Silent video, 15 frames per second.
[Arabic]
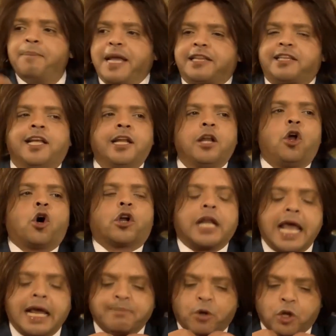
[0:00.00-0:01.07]
بيديني
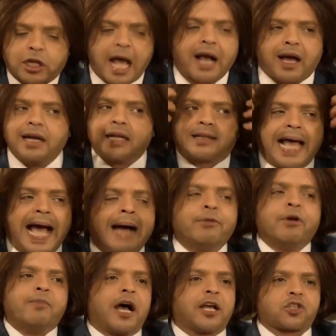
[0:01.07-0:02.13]
الحريه المطلقه
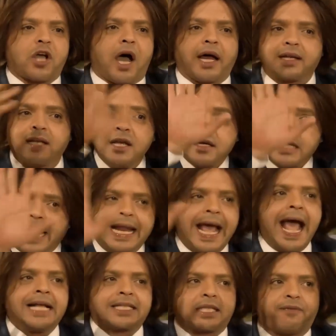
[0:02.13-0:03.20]
للتعامل مع شعري
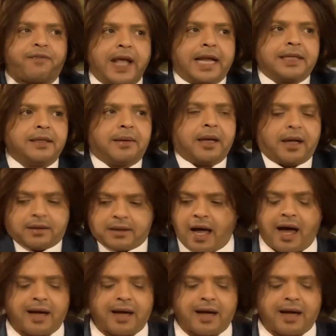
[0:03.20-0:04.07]
انا اسف يعني آه،